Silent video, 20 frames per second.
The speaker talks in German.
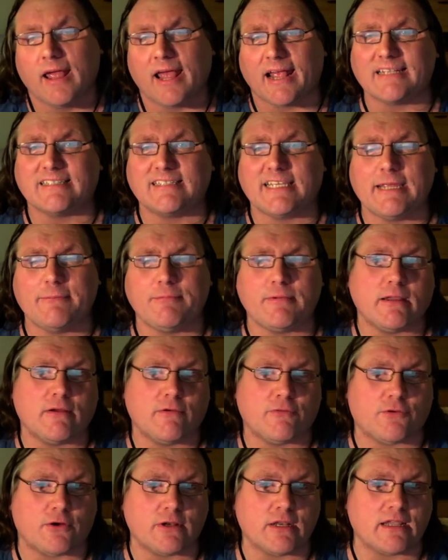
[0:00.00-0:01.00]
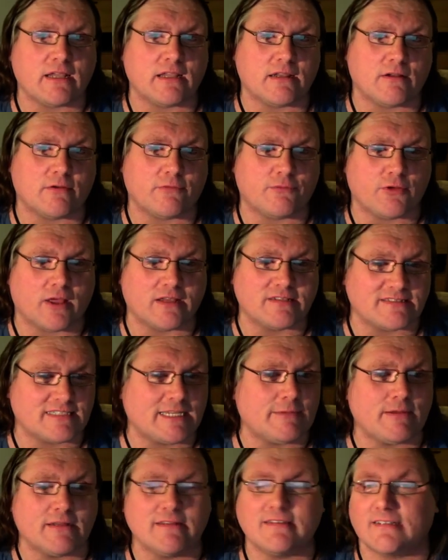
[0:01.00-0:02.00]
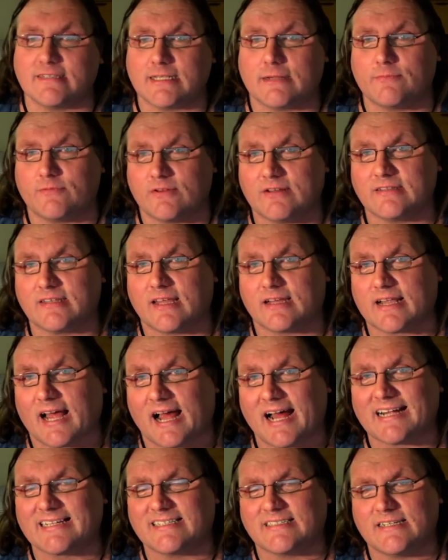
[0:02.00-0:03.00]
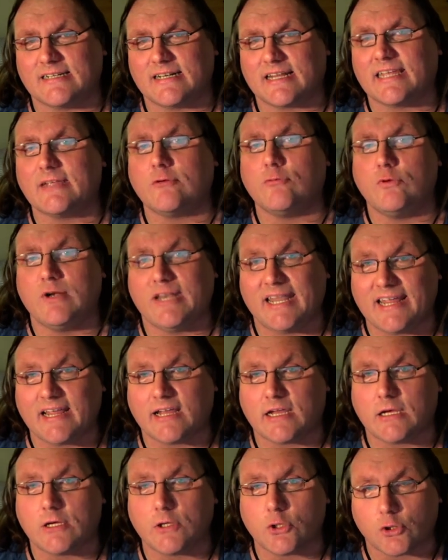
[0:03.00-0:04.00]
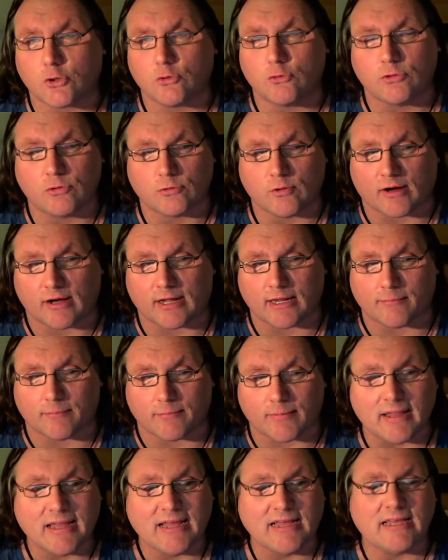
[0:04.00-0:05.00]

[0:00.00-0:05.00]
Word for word: Es gibt von der, es gibt insgesamt, wie gesagt, 18 reguläre Studioalben.